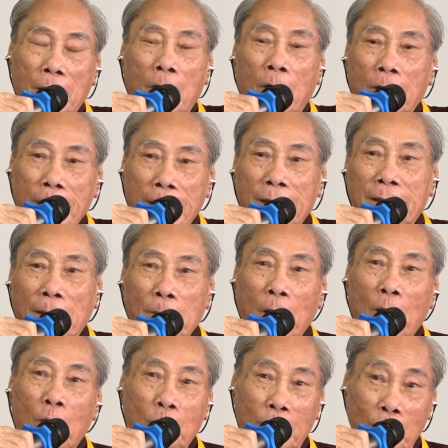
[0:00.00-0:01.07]
đo điện tâm
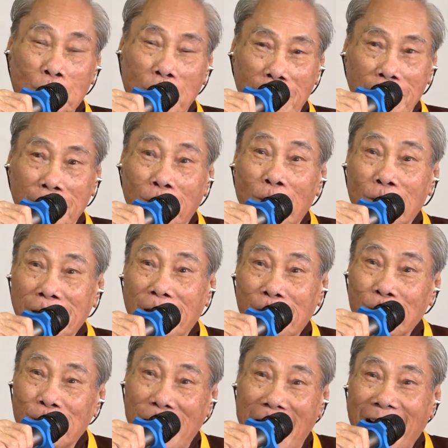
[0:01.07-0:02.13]
đồ trong người con
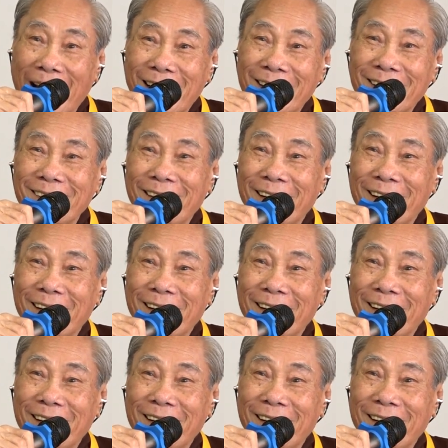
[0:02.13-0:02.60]
sao nó chạy,